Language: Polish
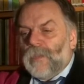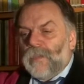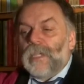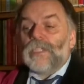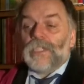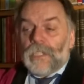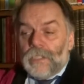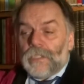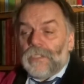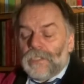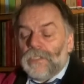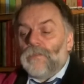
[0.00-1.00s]
Na
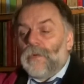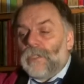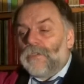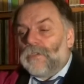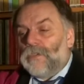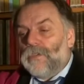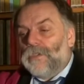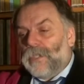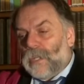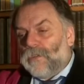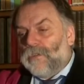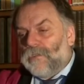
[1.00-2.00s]
szczęście zdołano go
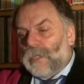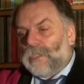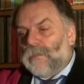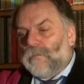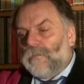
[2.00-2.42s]
odratować,